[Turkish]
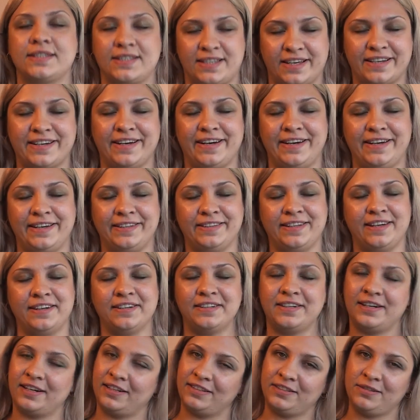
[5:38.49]

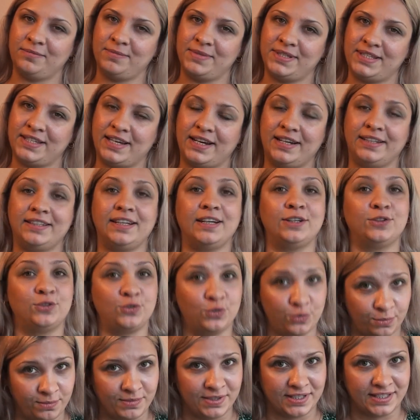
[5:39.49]
Sakarya'dan kaldığımız
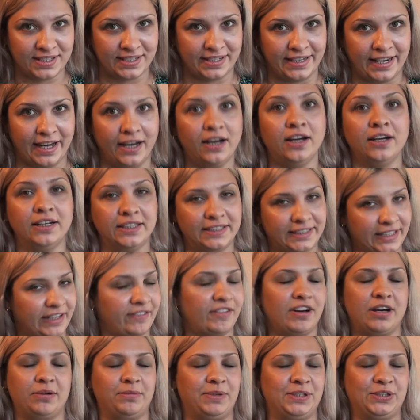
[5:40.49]
yerden tüm hızıyla
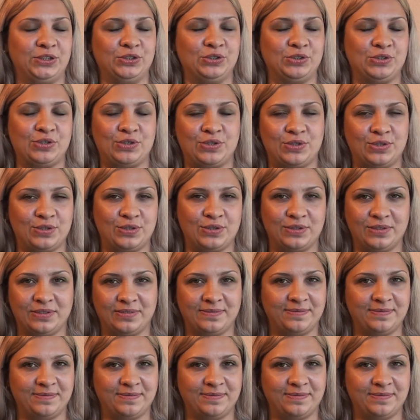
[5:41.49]
devam ediyoruz.